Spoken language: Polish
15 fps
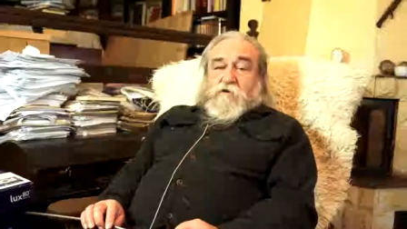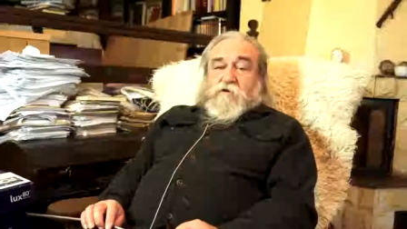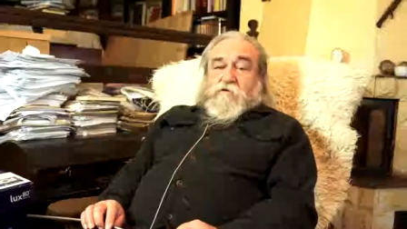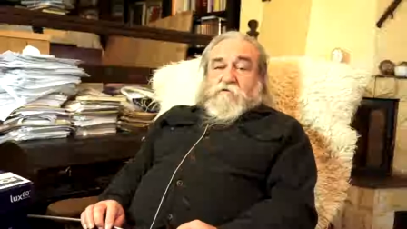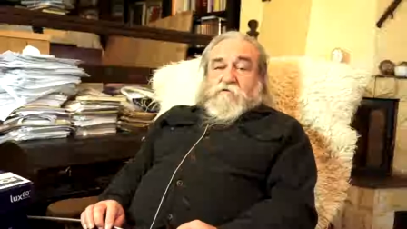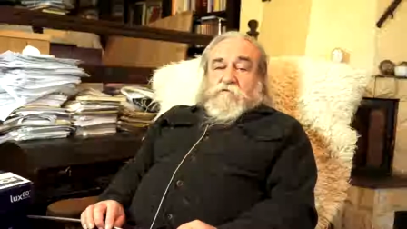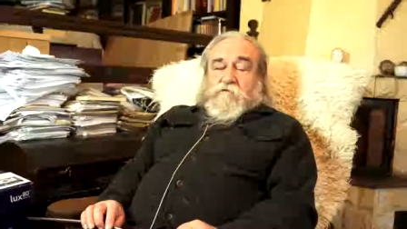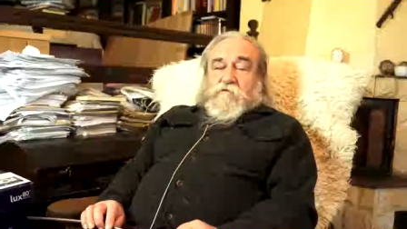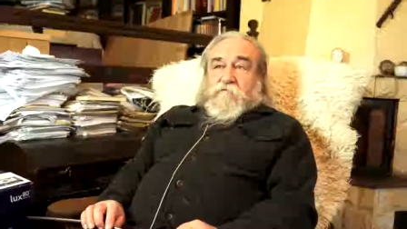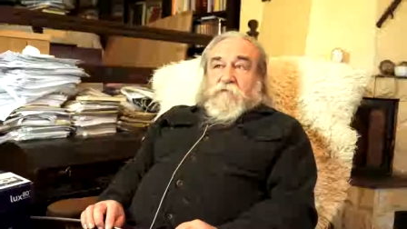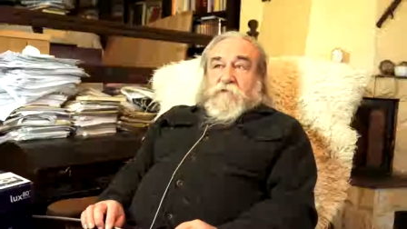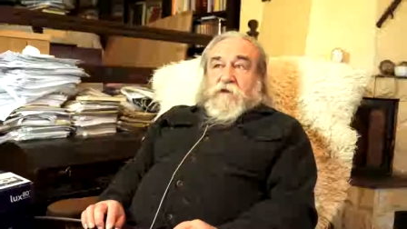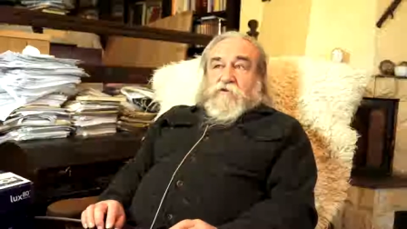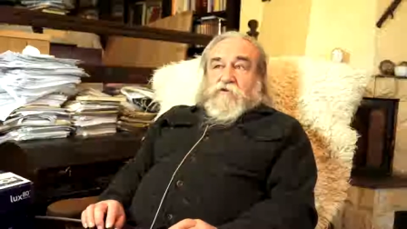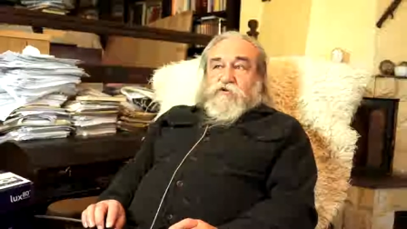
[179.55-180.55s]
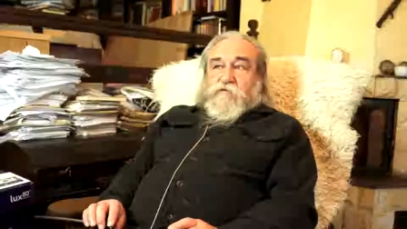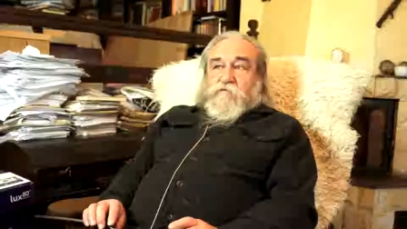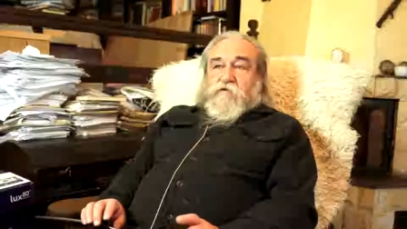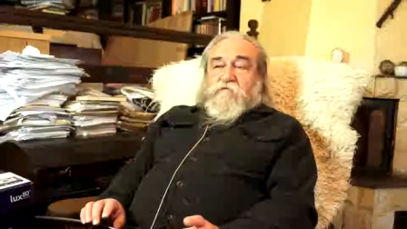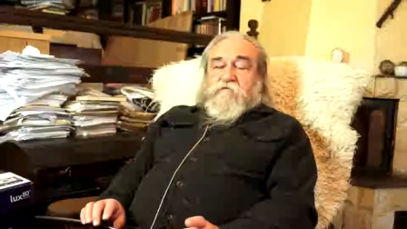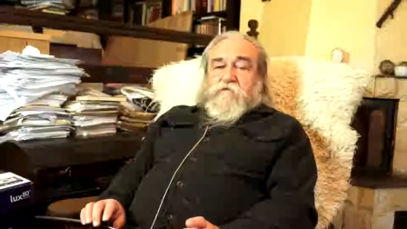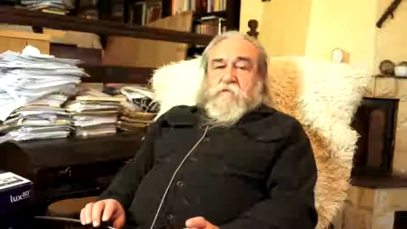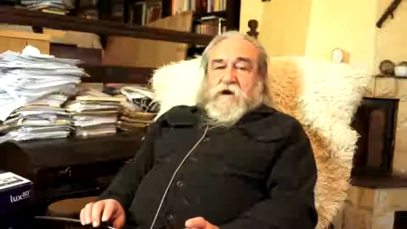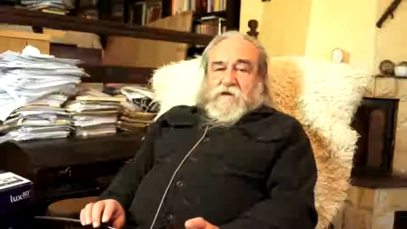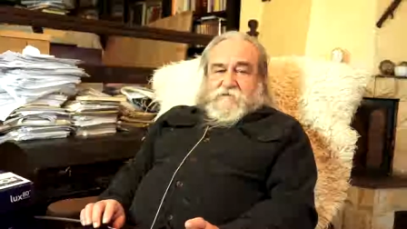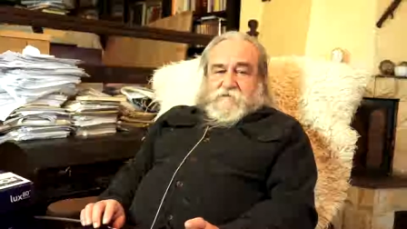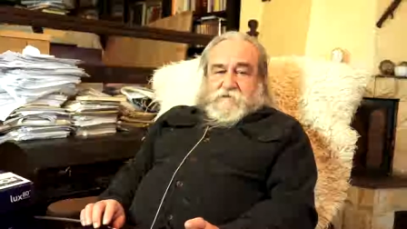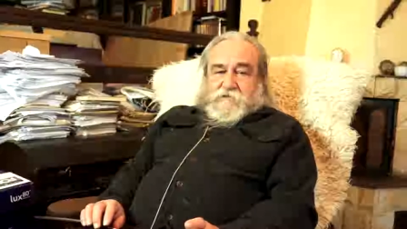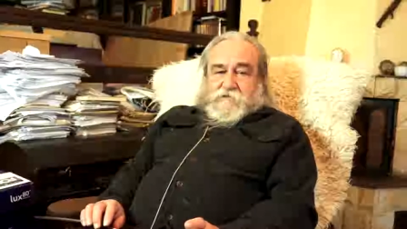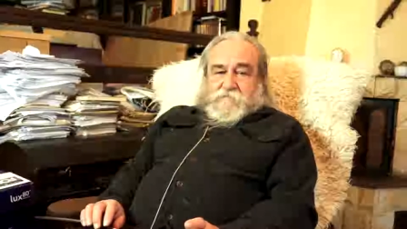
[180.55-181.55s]
y, jak to się mówi,
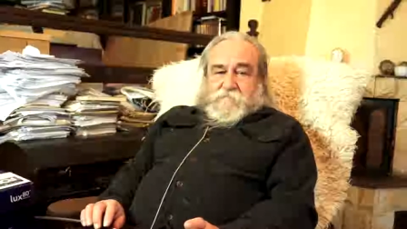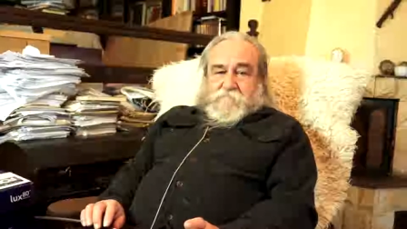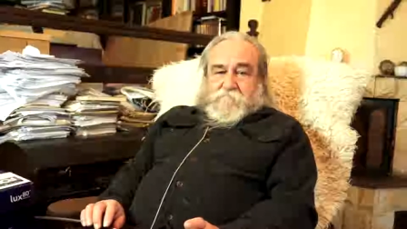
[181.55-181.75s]
wymazać.